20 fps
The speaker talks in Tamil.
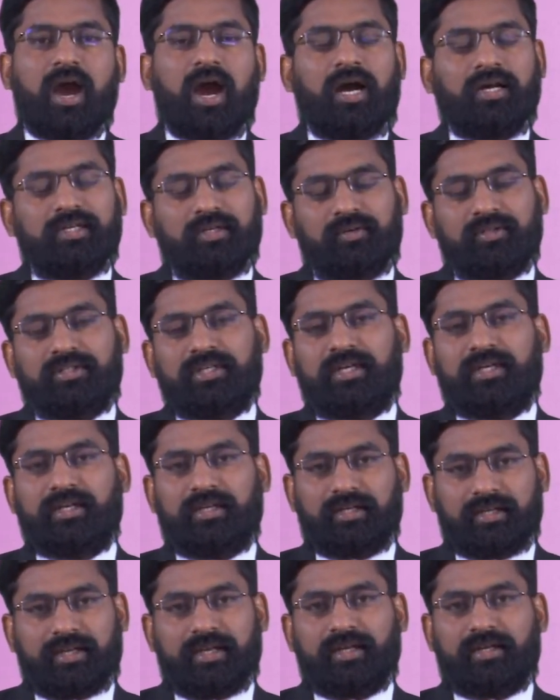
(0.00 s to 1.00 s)
ஆண்டிடத்தில்
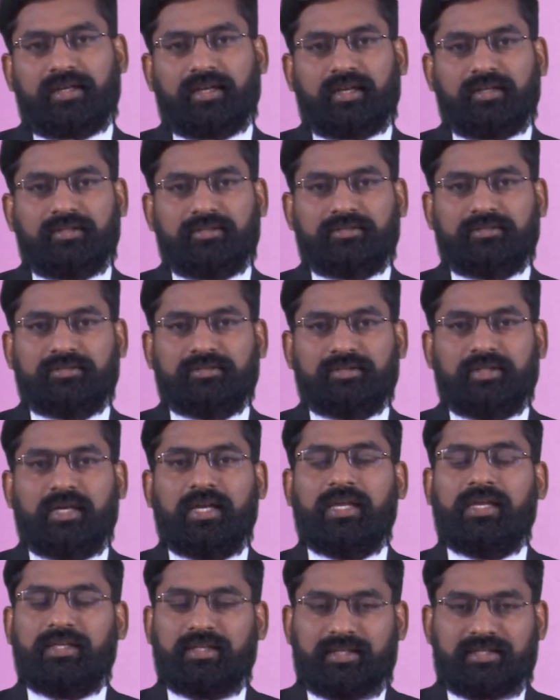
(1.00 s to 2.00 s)
நீங்கள் கேட்டால்
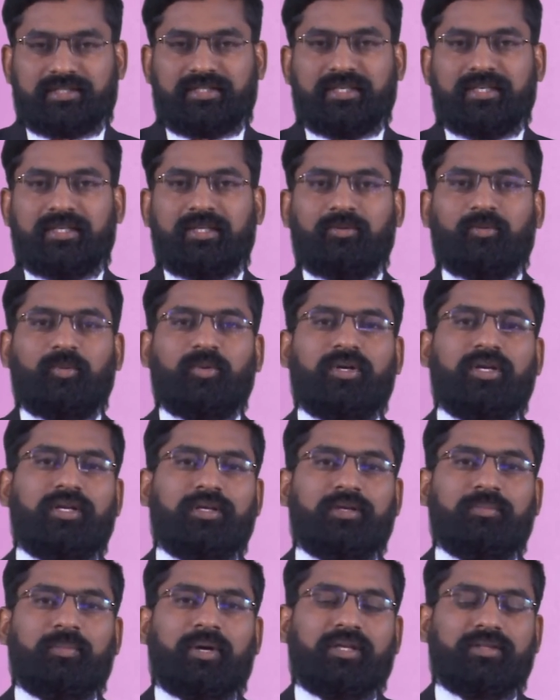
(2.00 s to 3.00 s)
இந்த செய்தி
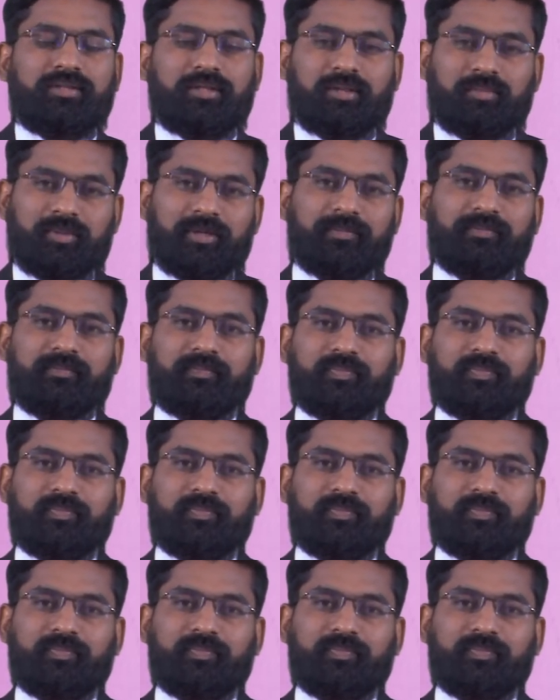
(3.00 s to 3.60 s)
உங்களுக்கு மாத்திரமே